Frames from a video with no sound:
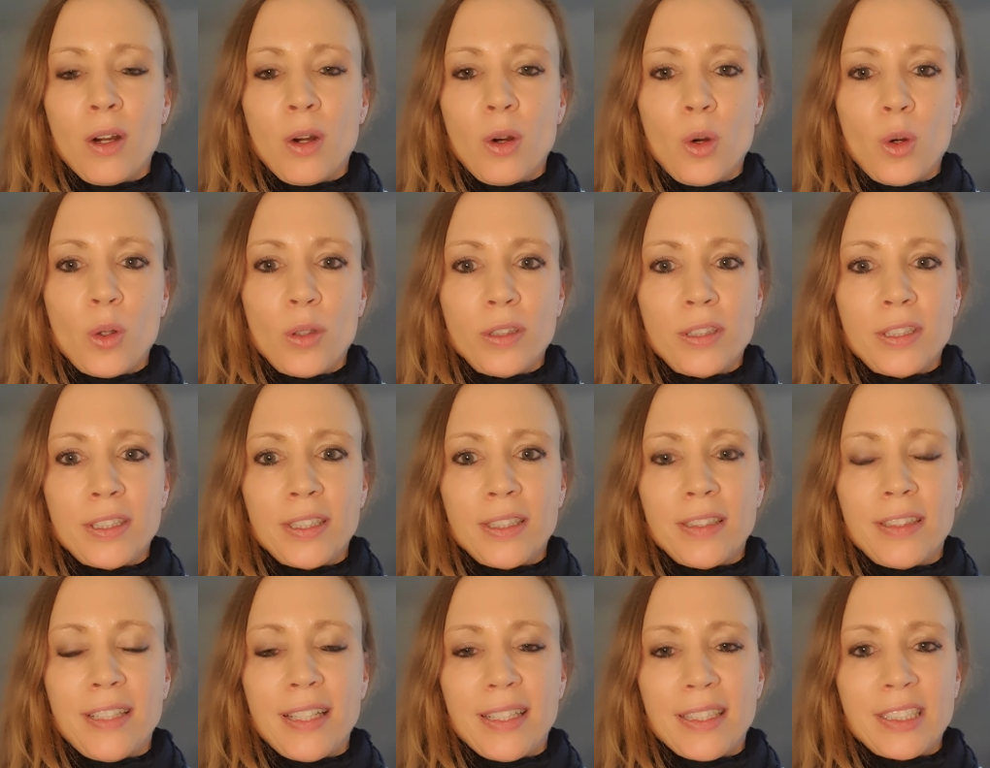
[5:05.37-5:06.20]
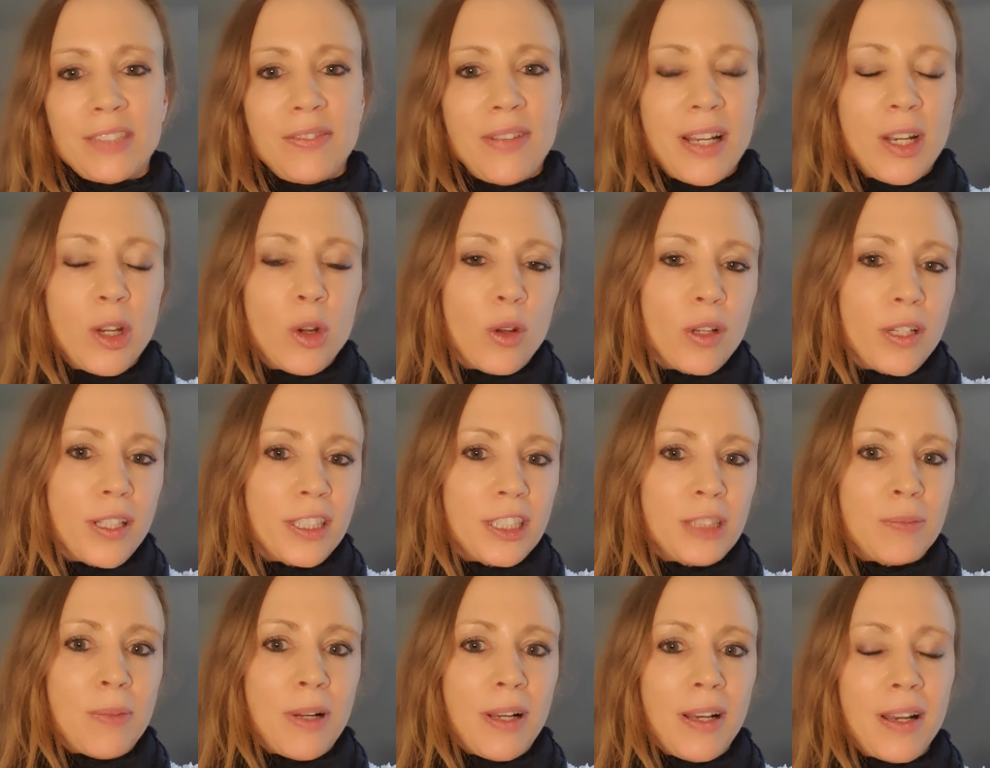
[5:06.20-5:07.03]
Und das werde ich euch
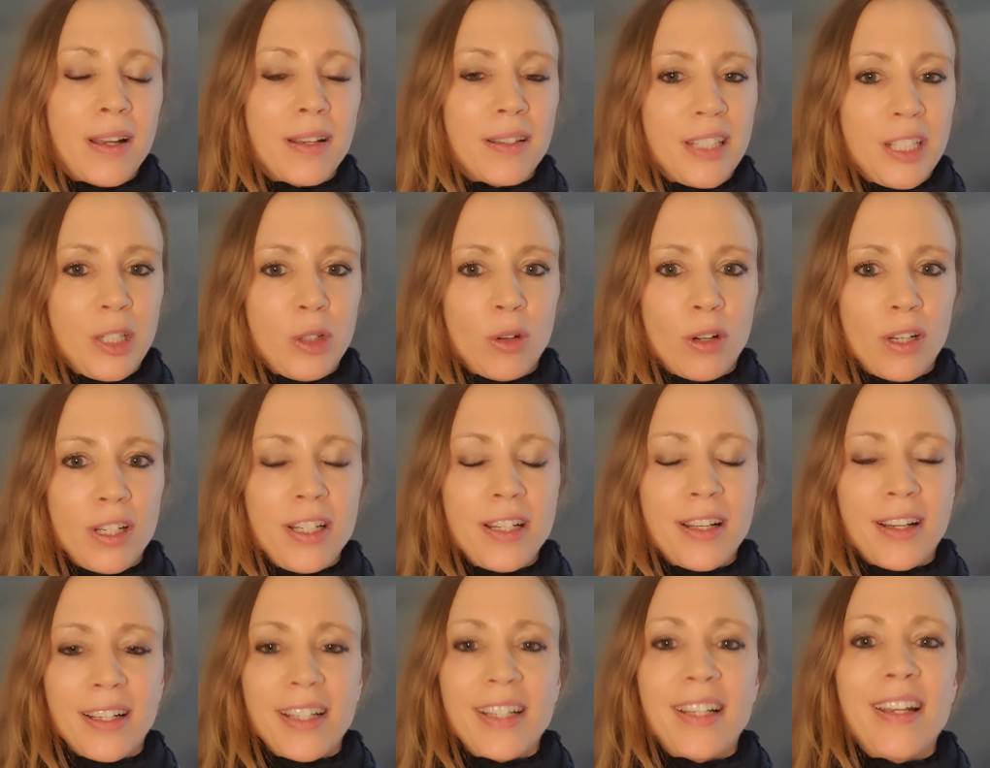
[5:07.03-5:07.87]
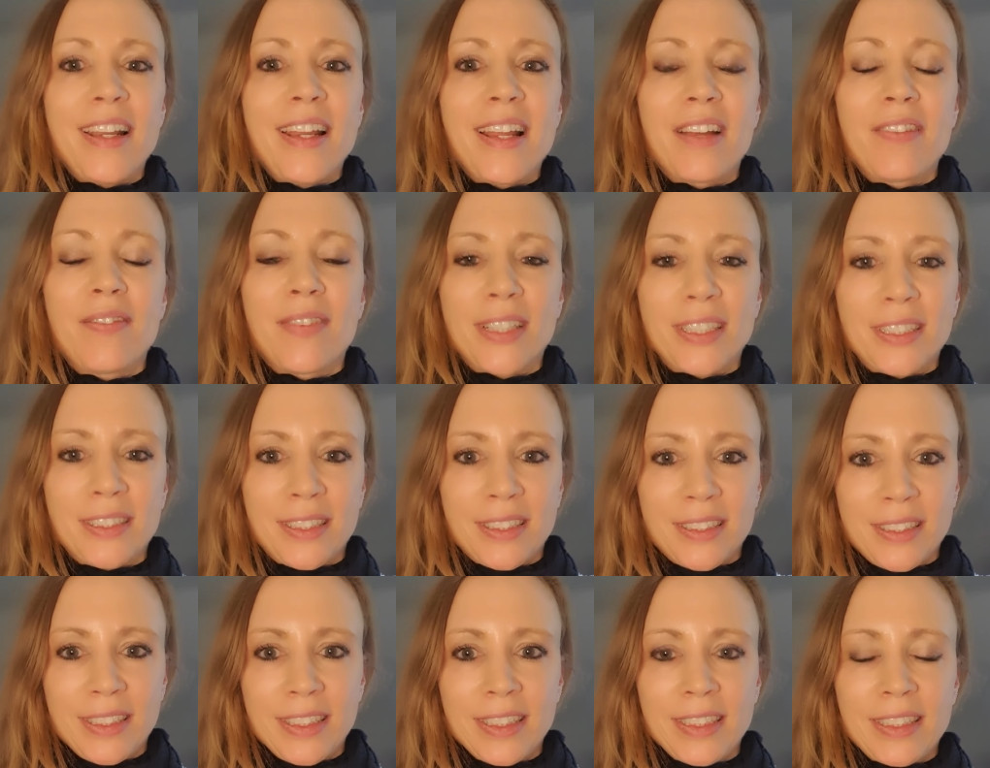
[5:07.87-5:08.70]
jetzt mal in der Theorie erklären, was
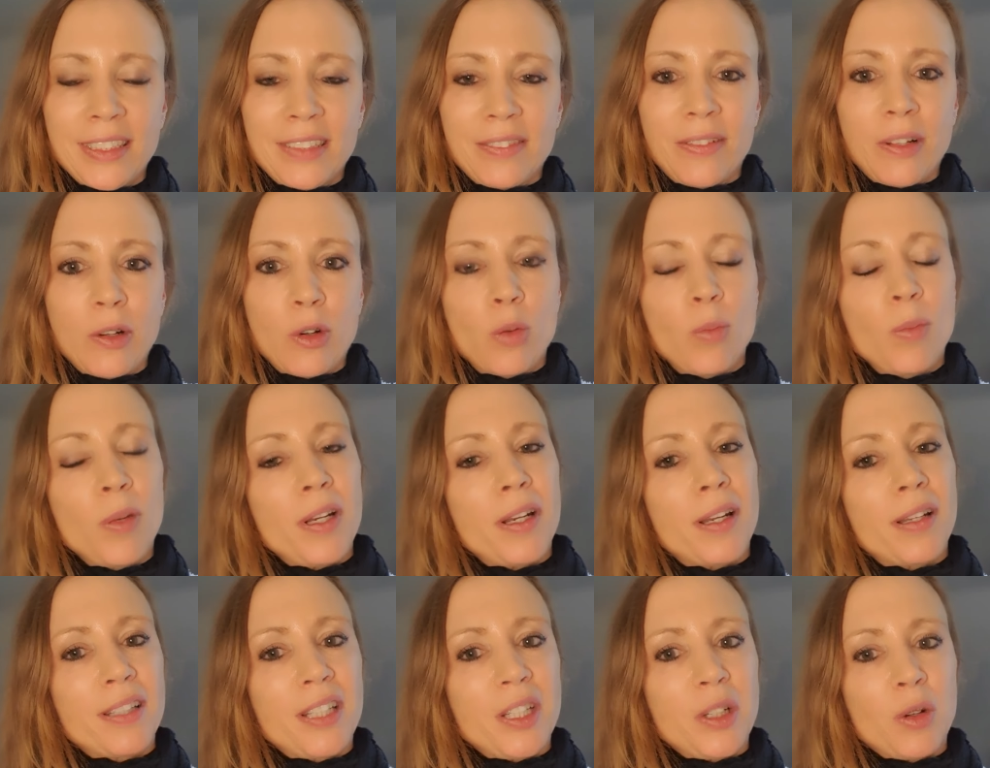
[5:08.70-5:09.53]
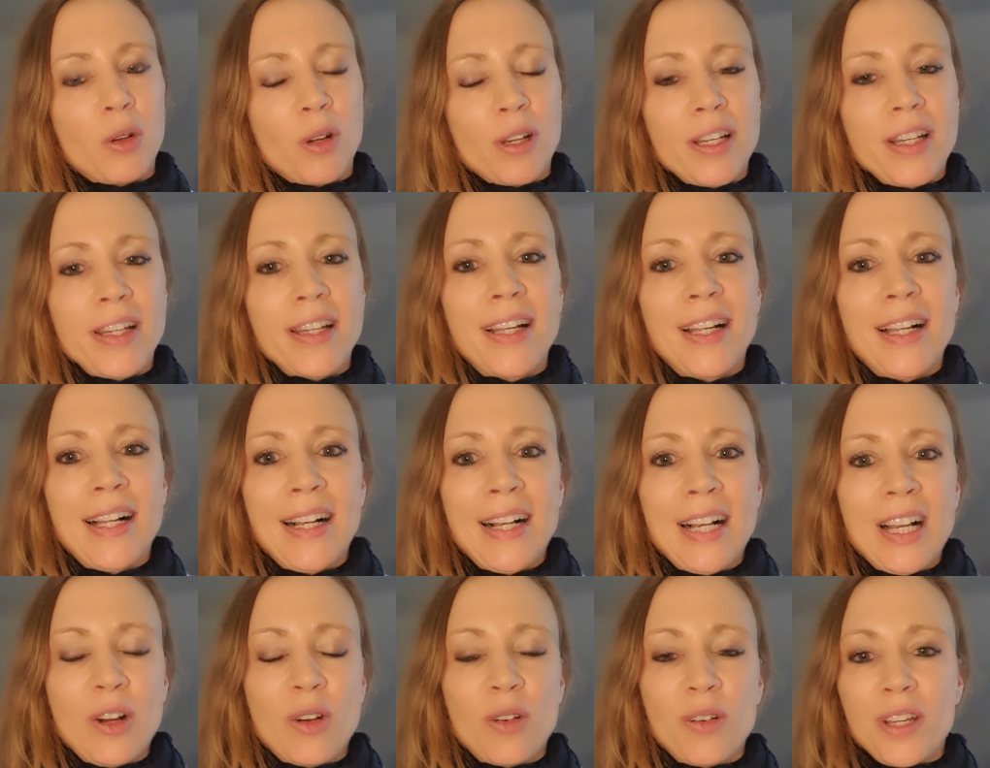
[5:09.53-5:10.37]
das ist, warum in der Theorie
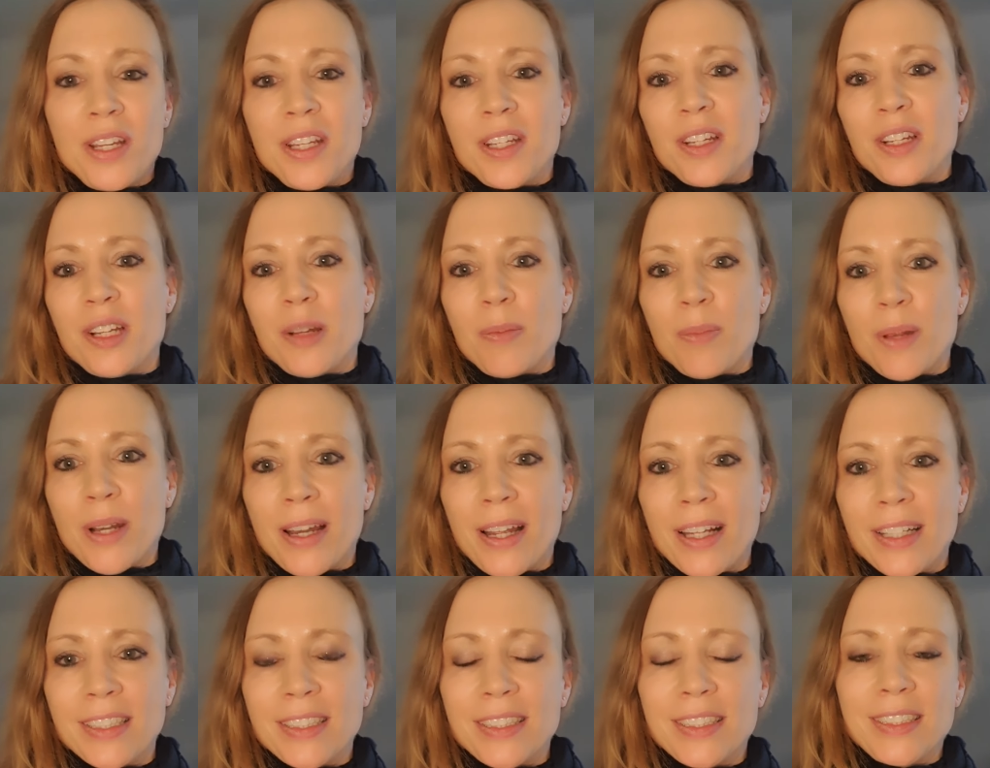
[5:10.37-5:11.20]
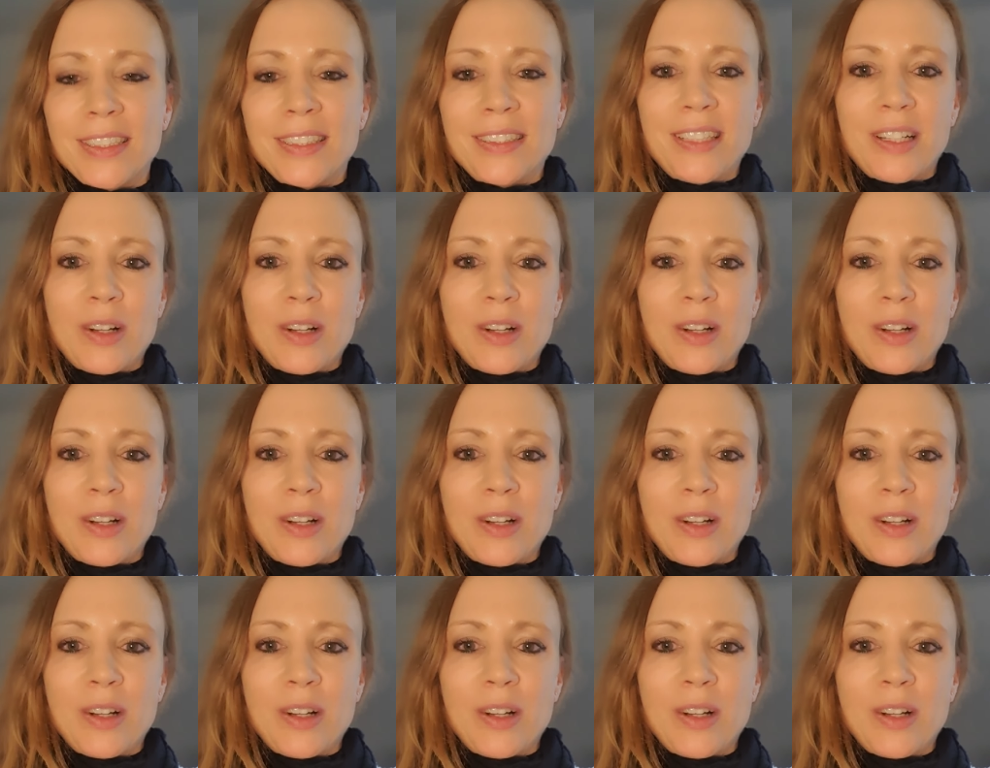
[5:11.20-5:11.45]
und nicht in der Praxis.